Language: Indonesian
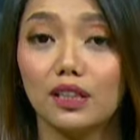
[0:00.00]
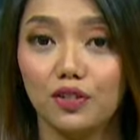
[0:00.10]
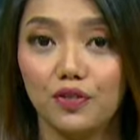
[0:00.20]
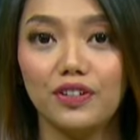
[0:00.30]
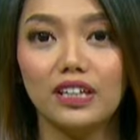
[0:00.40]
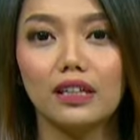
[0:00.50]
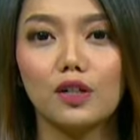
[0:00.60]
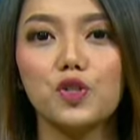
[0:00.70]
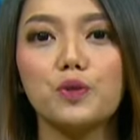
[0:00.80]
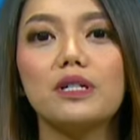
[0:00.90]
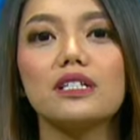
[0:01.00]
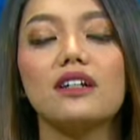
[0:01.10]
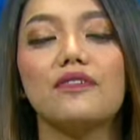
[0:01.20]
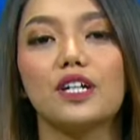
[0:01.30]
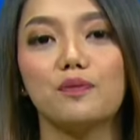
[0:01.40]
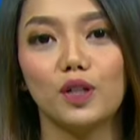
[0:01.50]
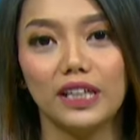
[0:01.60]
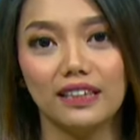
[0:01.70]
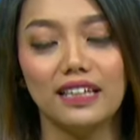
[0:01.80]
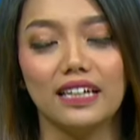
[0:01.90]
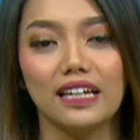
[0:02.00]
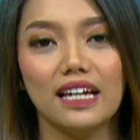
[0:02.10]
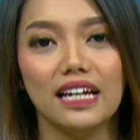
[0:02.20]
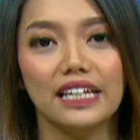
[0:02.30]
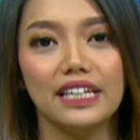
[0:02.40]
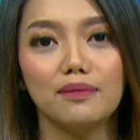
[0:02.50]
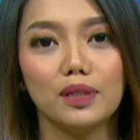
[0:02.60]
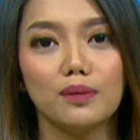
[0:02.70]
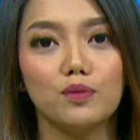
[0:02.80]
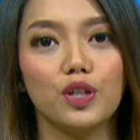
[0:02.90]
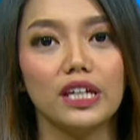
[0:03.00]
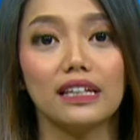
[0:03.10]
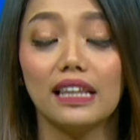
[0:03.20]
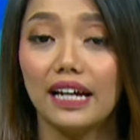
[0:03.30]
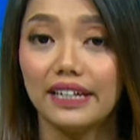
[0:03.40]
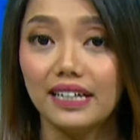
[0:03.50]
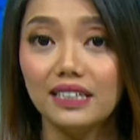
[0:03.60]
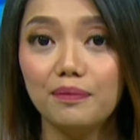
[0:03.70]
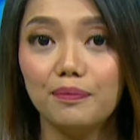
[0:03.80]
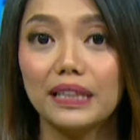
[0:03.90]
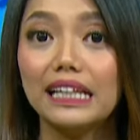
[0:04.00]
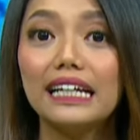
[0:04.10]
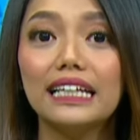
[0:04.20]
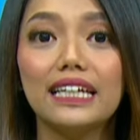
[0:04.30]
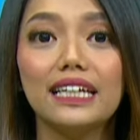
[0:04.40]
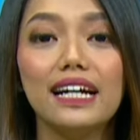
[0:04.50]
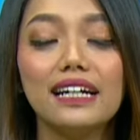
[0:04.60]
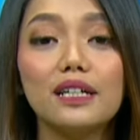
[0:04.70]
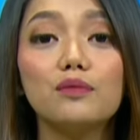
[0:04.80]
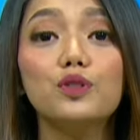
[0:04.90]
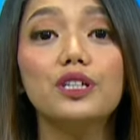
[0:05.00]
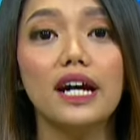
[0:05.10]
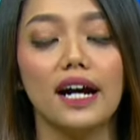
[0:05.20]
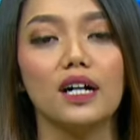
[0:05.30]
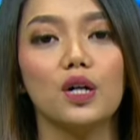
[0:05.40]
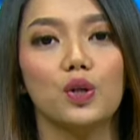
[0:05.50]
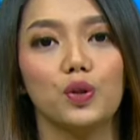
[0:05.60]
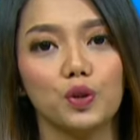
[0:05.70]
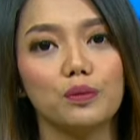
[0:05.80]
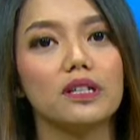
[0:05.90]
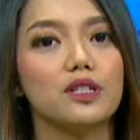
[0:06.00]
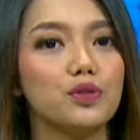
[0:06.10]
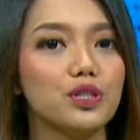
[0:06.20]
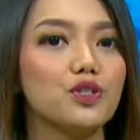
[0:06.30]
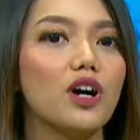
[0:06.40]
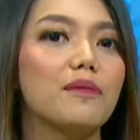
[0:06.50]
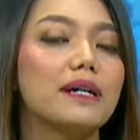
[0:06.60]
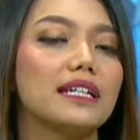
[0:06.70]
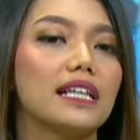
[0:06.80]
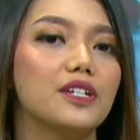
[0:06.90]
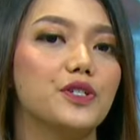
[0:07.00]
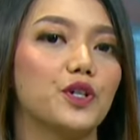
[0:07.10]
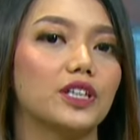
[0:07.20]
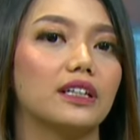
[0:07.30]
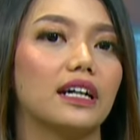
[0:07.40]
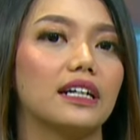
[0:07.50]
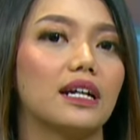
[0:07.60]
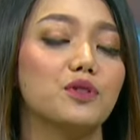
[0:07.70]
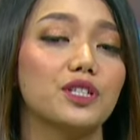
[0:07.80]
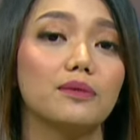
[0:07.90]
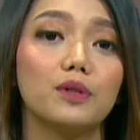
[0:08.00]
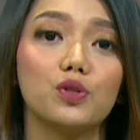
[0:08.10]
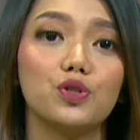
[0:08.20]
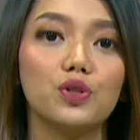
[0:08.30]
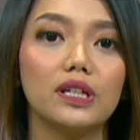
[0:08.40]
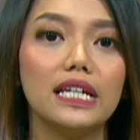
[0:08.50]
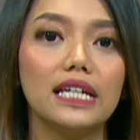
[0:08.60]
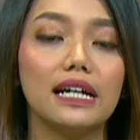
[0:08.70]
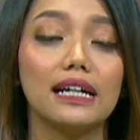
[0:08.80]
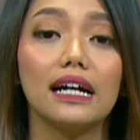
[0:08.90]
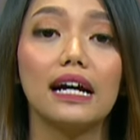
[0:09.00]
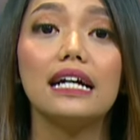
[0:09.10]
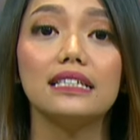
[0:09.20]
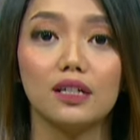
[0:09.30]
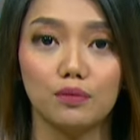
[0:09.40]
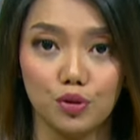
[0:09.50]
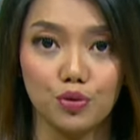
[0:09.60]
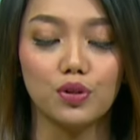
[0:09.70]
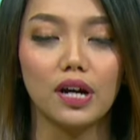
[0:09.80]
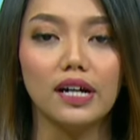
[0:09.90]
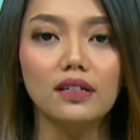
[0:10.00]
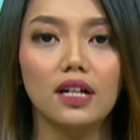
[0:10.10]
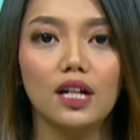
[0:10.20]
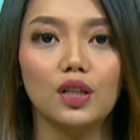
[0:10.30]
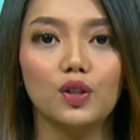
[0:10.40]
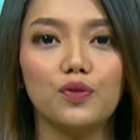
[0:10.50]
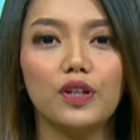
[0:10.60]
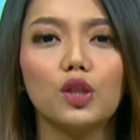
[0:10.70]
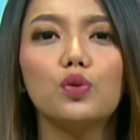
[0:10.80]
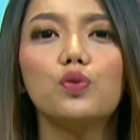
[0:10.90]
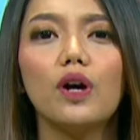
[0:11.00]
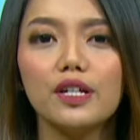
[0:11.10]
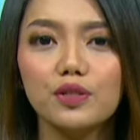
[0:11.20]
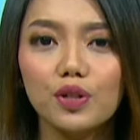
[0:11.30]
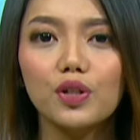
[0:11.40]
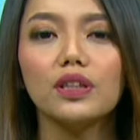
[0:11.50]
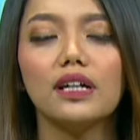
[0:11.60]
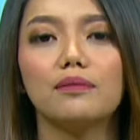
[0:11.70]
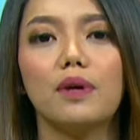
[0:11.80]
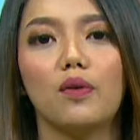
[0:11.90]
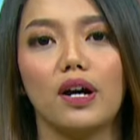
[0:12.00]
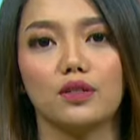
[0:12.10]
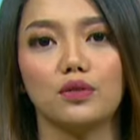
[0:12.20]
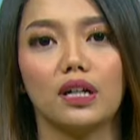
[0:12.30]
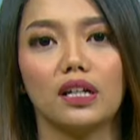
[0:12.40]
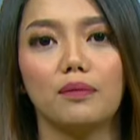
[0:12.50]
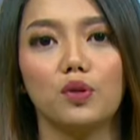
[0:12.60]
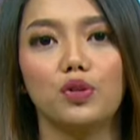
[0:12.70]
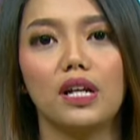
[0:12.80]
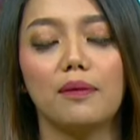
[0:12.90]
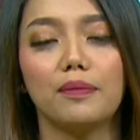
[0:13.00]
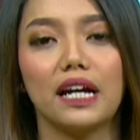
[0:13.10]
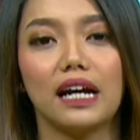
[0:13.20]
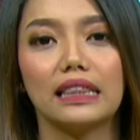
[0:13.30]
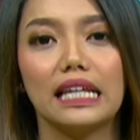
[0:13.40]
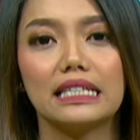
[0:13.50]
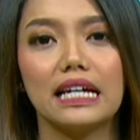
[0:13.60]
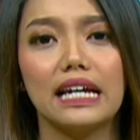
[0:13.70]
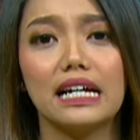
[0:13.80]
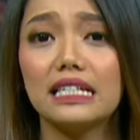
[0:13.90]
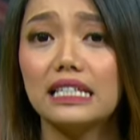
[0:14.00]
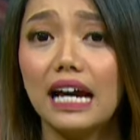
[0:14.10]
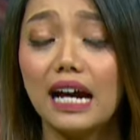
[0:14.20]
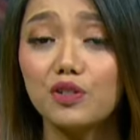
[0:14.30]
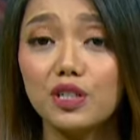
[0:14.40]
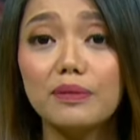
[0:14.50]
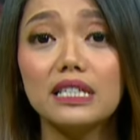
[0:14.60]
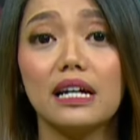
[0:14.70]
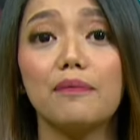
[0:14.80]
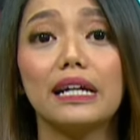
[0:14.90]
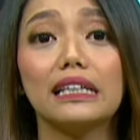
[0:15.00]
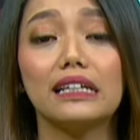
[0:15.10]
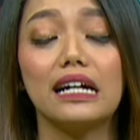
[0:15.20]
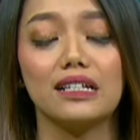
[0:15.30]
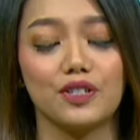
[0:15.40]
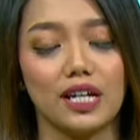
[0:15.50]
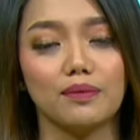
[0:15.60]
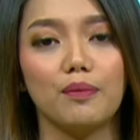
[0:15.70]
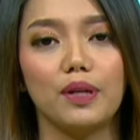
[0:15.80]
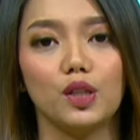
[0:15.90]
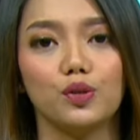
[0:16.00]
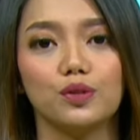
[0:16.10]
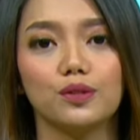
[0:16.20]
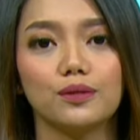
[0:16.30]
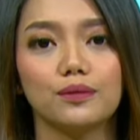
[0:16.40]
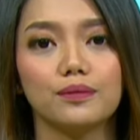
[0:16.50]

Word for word: Ahmad Lutfi terus bersafari politik. Ia menemui nelayan, petani, hingga anak muda untuk berdiskusi soal masalah di Jawa Tengah. Namun saat berkunjung di Karanganyar, Belusukan, Lutfi tuai sorotan Bawaslu karena mengundang perangkat desa yang seharusnya bersikap netral saat pemilu.